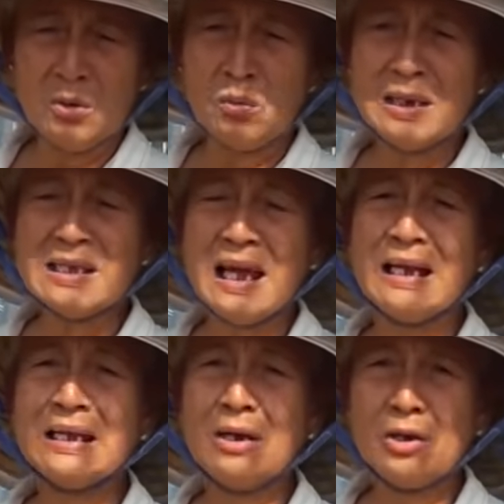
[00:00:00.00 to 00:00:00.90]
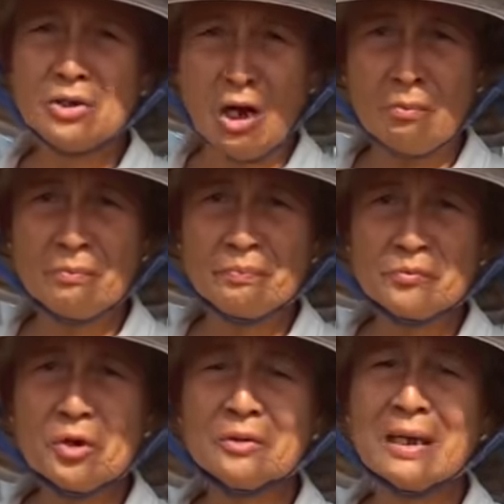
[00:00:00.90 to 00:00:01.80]
còn cái nhà thì hơi rộng
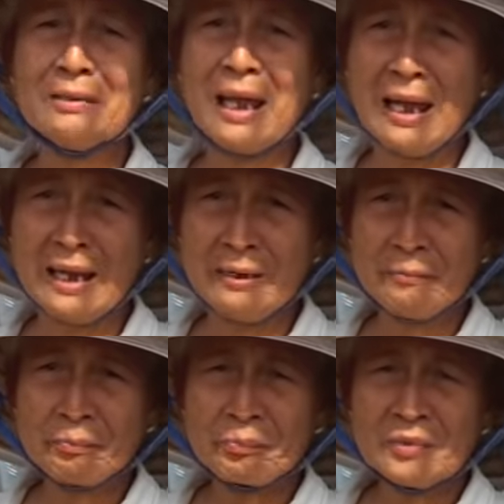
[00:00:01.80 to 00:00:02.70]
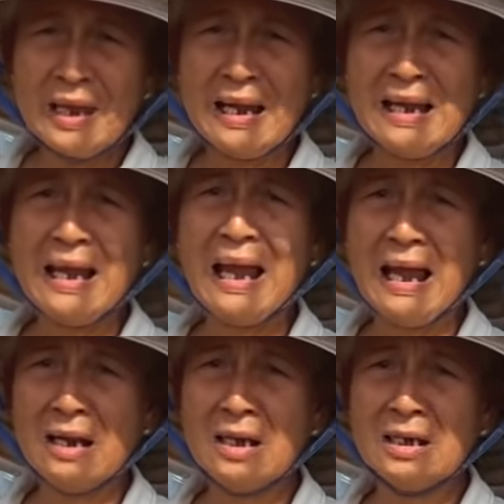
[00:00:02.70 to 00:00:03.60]
cho người ta thuê xe lẻ
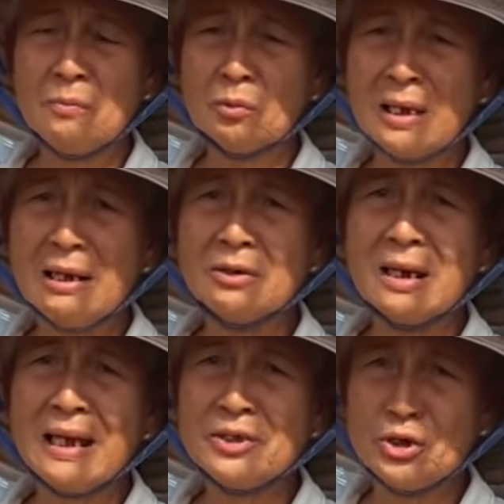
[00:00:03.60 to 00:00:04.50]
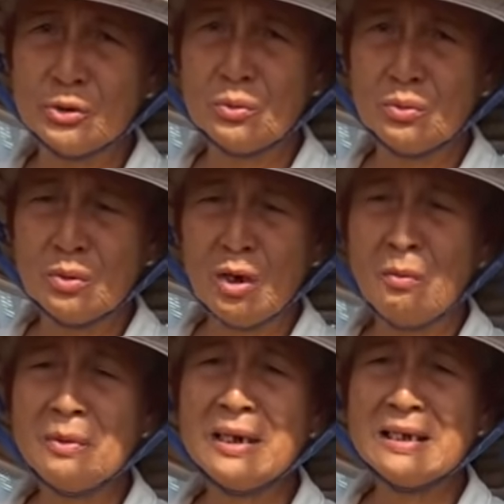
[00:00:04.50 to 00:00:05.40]
hàng nó thì một tháng được 2 triệu
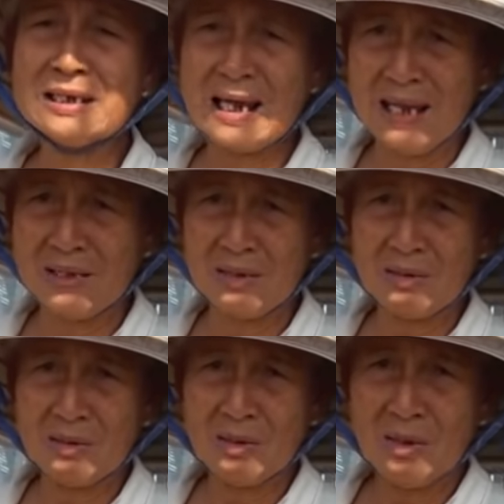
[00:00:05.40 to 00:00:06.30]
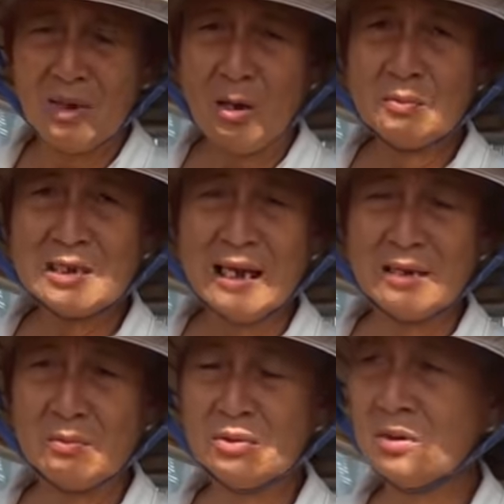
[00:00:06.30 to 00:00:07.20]
ổng lấy đi xài ổng
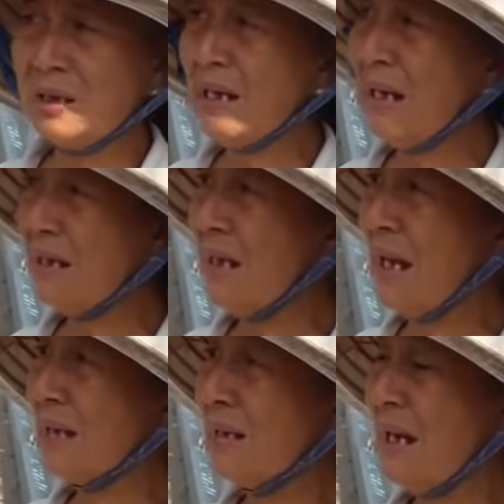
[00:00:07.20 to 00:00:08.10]
xài ổng đưa lấy lấy hàng